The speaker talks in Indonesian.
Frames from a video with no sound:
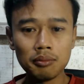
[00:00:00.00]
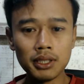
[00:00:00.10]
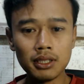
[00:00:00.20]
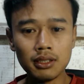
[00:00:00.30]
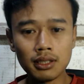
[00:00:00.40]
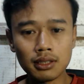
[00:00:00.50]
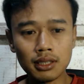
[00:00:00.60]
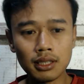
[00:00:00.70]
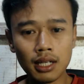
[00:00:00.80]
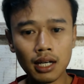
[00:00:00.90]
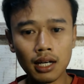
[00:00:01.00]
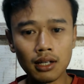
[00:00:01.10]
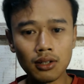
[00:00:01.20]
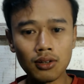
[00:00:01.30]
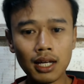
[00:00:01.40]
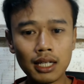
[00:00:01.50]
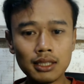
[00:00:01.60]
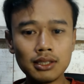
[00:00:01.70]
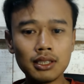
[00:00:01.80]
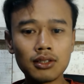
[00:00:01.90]
pendidiktinya nolak
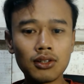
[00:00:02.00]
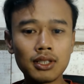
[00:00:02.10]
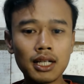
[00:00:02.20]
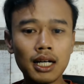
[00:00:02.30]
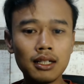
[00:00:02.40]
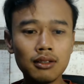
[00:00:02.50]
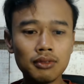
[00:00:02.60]
disinkronkan,